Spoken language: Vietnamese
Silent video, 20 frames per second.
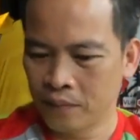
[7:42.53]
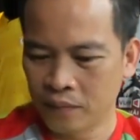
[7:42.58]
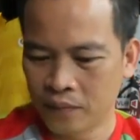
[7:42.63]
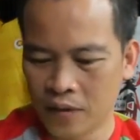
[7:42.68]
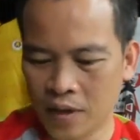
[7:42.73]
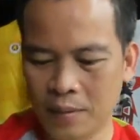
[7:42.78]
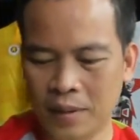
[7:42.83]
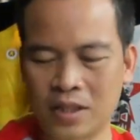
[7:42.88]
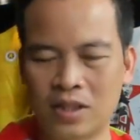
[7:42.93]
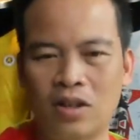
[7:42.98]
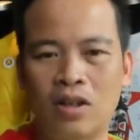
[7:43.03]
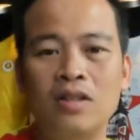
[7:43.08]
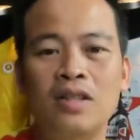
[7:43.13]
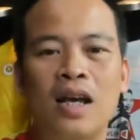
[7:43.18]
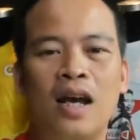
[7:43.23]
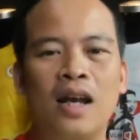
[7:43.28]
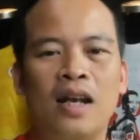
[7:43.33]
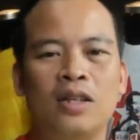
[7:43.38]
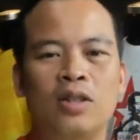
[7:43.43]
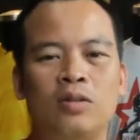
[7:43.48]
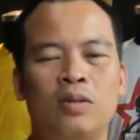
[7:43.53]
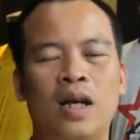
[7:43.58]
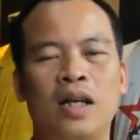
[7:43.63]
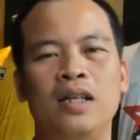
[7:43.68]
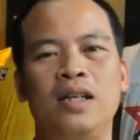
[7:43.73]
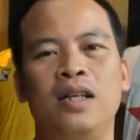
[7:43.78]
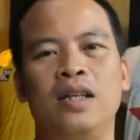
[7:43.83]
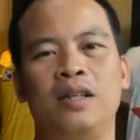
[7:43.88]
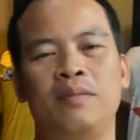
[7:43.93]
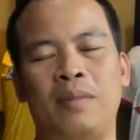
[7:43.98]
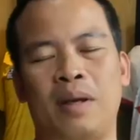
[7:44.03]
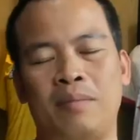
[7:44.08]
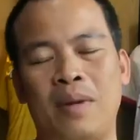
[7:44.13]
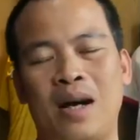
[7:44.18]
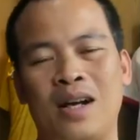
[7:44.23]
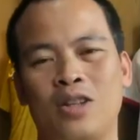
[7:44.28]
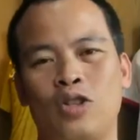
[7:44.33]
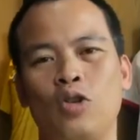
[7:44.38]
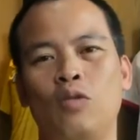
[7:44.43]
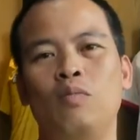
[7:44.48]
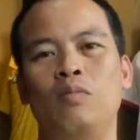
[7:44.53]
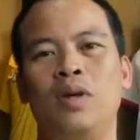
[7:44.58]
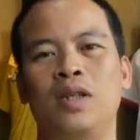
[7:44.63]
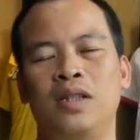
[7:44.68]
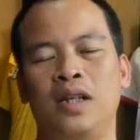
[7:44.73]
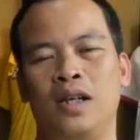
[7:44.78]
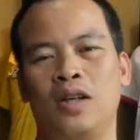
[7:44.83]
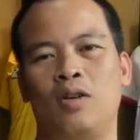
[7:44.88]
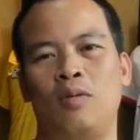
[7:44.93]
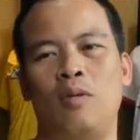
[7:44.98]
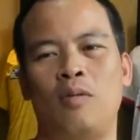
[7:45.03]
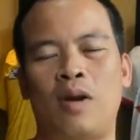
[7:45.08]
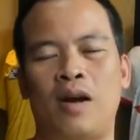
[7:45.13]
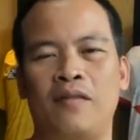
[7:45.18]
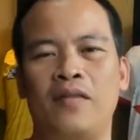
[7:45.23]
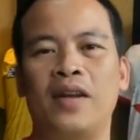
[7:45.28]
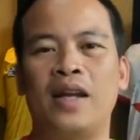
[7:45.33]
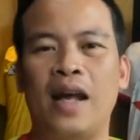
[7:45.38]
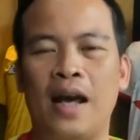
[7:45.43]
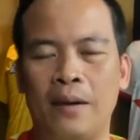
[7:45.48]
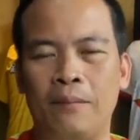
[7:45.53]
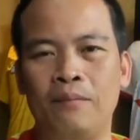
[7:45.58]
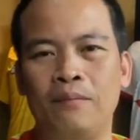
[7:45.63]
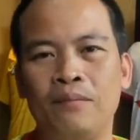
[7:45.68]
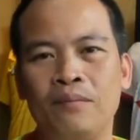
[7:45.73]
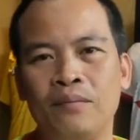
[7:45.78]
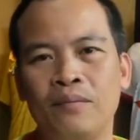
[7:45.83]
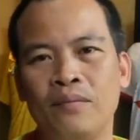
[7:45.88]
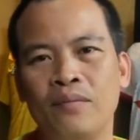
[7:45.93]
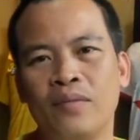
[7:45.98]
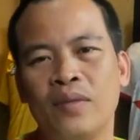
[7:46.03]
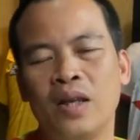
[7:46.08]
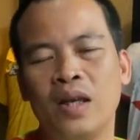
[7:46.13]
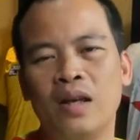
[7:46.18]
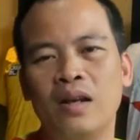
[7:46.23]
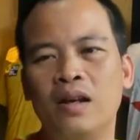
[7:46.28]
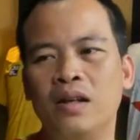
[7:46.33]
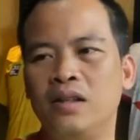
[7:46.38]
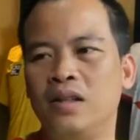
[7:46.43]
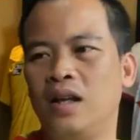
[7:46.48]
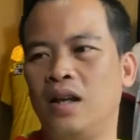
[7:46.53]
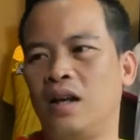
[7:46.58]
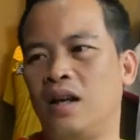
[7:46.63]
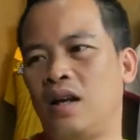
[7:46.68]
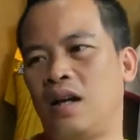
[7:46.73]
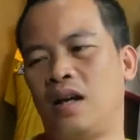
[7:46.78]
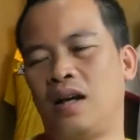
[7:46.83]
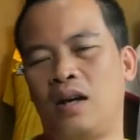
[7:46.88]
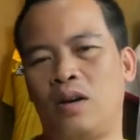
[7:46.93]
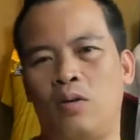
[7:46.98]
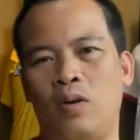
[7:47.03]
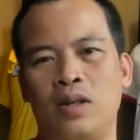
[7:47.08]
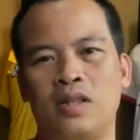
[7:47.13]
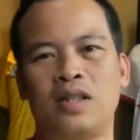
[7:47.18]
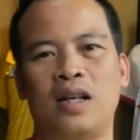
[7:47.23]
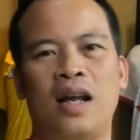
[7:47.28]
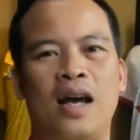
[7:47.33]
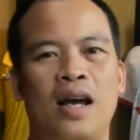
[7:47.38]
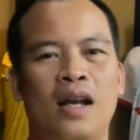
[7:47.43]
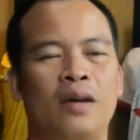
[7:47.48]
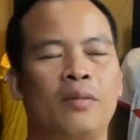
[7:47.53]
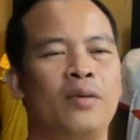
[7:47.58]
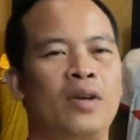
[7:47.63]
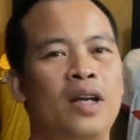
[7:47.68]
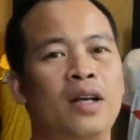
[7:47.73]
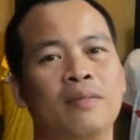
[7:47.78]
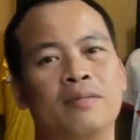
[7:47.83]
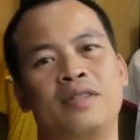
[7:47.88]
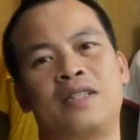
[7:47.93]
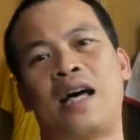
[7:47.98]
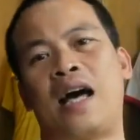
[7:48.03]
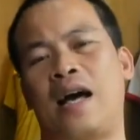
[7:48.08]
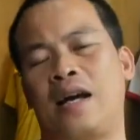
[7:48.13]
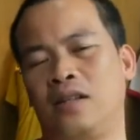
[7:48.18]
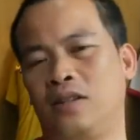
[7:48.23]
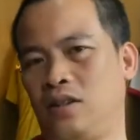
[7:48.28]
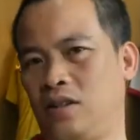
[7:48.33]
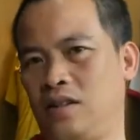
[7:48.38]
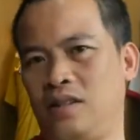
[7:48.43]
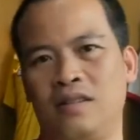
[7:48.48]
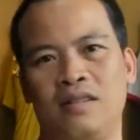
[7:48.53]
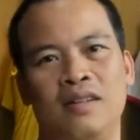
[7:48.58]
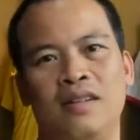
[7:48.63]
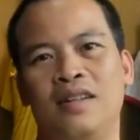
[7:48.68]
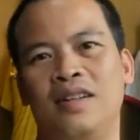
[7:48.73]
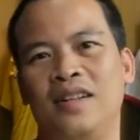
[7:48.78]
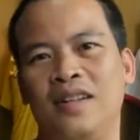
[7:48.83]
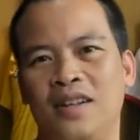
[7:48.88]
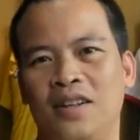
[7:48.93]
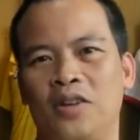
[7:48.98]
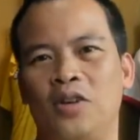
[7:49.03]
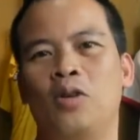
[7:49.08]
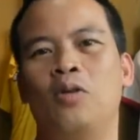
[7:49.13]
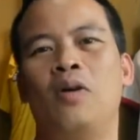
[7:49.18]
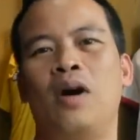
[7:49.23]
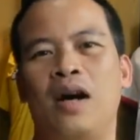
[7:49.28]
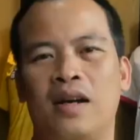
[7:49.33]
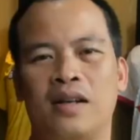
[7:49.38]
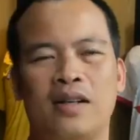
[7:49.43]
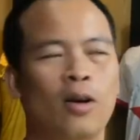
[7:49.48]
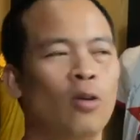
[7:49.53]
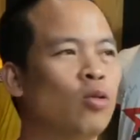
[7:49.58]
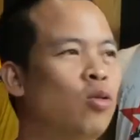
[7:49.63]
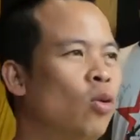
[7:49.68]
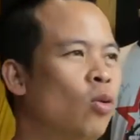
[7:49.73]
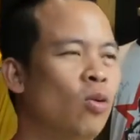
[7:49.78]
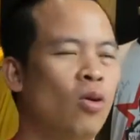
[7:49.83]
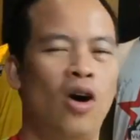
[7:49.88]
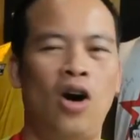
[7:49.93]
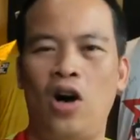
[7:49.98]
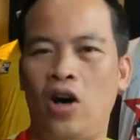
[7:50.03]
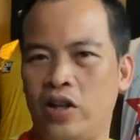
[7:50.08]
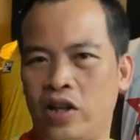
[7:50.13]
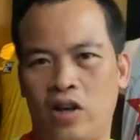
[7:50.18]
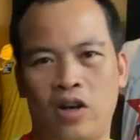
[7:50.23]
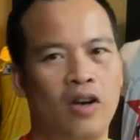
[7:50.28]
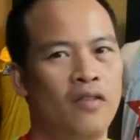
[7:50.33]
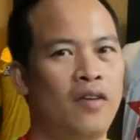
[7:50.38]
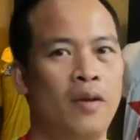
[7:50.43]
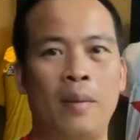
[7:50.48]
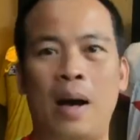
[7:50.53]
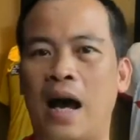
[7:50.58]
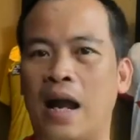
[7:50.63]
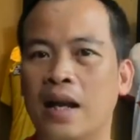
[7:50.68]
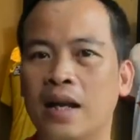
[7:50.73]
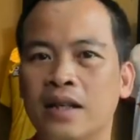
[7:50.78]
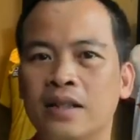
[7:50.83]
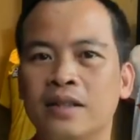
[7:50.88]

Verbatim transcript: Nhưng mà rõ ràng là chúng ta nhìn mặt bằng chung bây giờ của bóng đá Việt Nam thì đương nhiên là Hoàng Gia Lai là một cái điểm sáng rồi đúng không ạ cầu thủ của họ thì khỏi phải bàn